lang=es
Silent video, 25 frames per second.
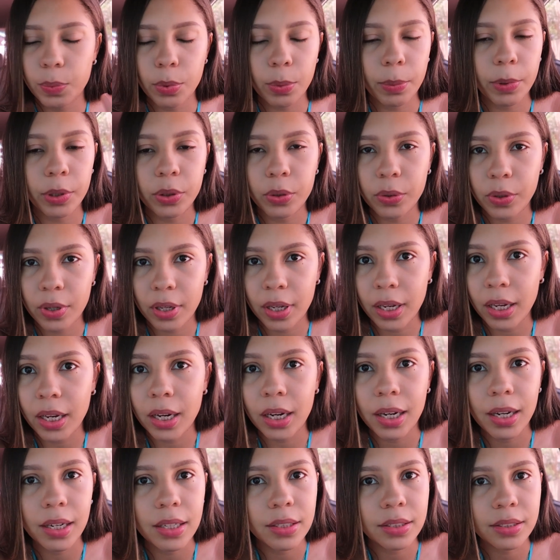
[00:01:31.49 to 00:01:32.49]
prometo
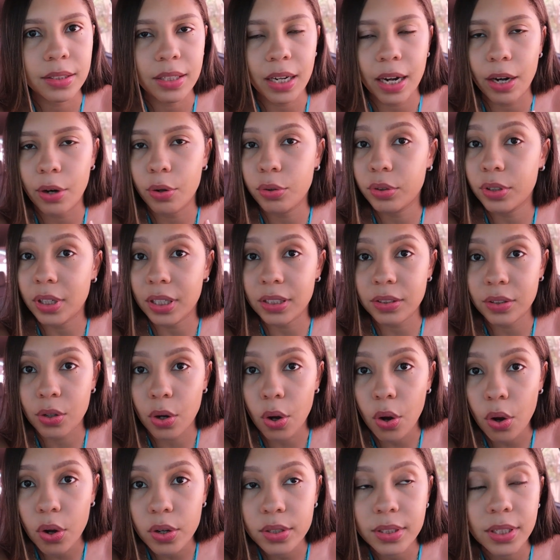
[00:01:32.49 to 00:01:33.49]
que les traigo otras
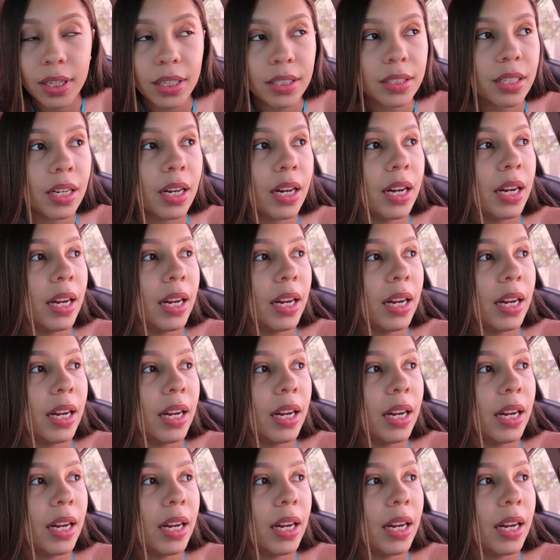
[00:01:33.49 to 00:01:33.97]
cosas